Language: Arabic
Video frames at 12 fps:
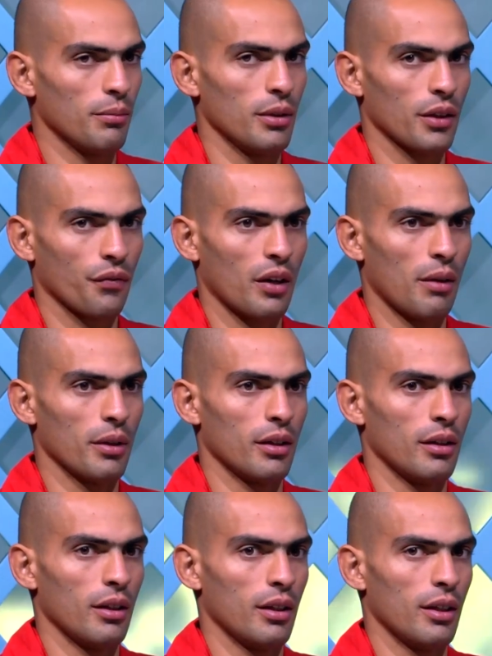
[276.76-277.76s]
بيرفع
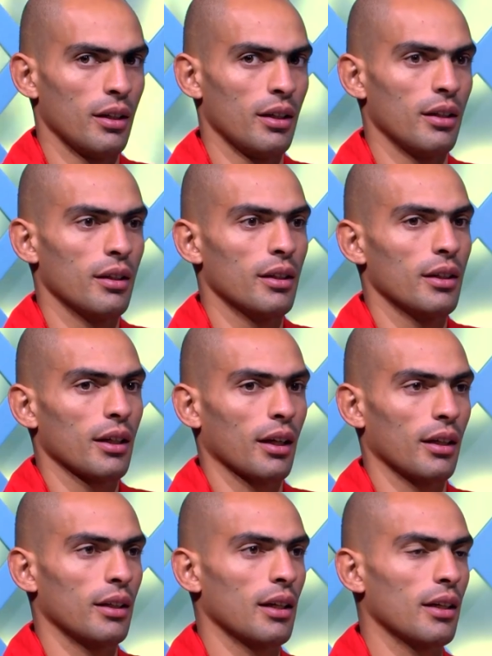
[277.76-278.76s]
من آه،
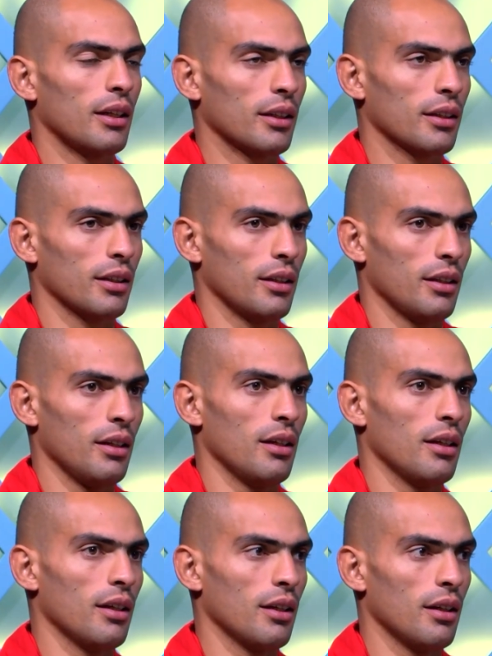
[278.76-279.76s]
خلينا نحكي
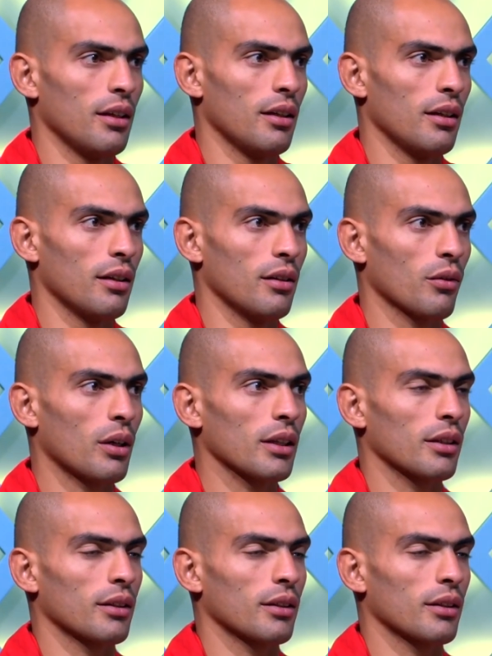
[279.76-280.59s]
نقاط